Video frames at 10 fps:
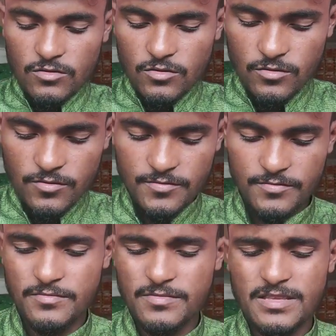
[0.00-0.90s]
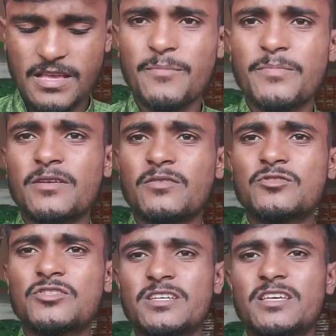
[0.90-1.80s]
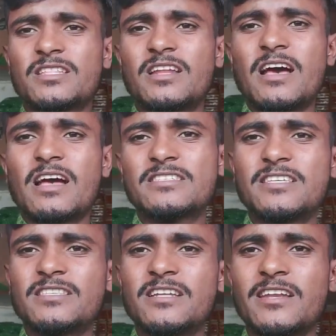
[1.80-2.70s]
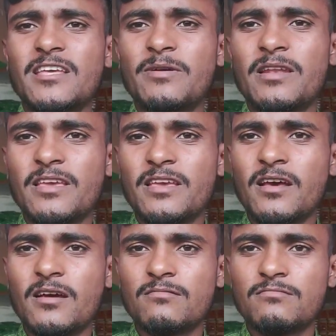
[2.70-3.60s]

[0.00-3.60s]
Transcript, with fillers: तो यहाँ पे कुछ इतना अच्छे से टेबल नहीं है ना